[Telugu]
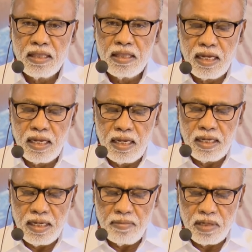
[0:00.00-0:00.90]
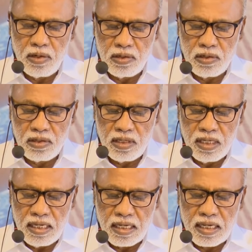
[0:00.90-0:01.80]
తన లేమిలో
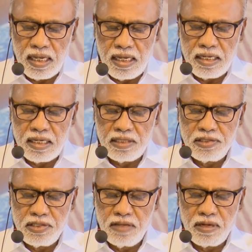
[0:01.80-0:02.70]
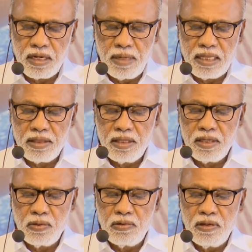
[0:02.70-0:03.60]
కలిగిన జీవనం
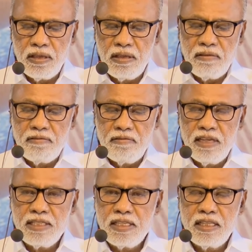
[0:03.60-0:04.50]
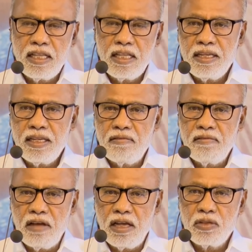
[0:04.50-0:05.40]
అంతయు వేసిందని
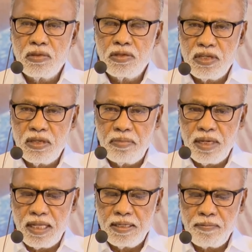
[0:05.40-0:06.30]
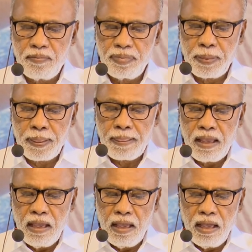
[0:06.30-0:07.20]
వారితో చెప్పాది
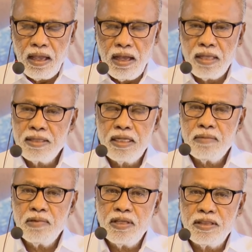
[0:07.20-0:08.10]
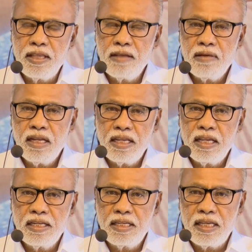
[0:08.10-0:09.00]
ఆ దినమున
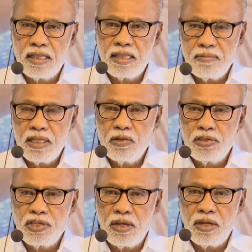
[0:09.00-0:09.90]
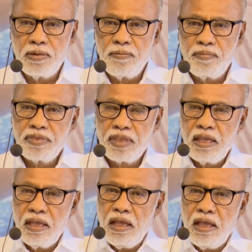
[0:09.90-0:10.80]
దేవాలయానికి ఎంతమంది వచ్చారో
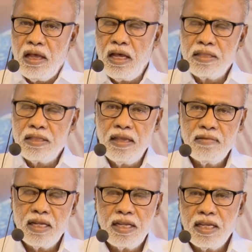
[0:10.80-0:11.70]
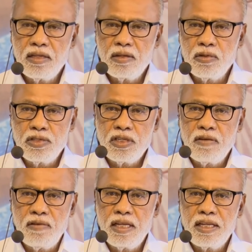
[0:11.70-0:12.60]
ఆ దేవాలయానికి వచ్చిన
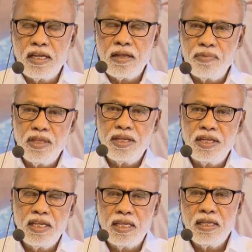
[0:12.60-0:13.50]
వారికి అందరికీ